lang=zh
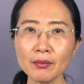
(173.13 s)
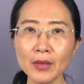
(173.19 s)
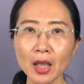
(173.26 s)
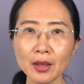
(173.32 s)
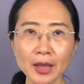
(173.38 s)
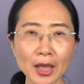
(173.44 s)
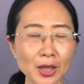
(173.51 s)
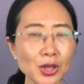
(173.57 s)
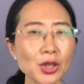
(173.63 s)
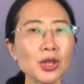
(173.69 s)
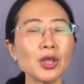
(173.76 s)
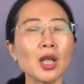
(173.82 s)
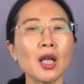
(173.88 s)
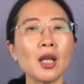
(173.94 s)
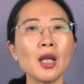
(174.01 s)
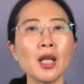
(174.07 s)
啊，但是
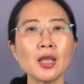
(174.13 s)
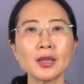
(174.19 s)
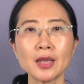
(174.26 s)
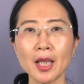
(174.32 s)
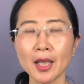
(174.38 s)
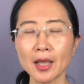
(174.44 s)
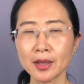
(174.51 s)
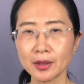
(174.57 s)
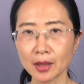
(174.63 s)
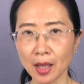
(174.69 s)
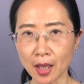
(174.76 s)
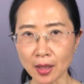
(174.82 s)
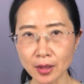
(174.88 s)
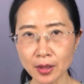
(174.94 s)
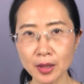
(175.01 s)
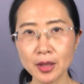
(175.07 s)
呢，在
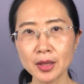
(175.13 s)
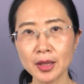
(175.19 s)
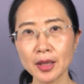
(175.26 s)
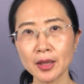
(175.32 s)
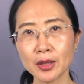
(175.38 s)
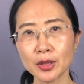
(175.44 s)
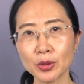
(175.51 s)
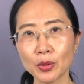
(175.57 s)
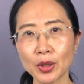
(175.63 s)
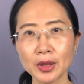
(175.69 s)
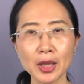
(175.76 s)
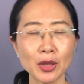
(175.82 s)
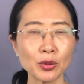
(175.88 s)
长时间的情况下，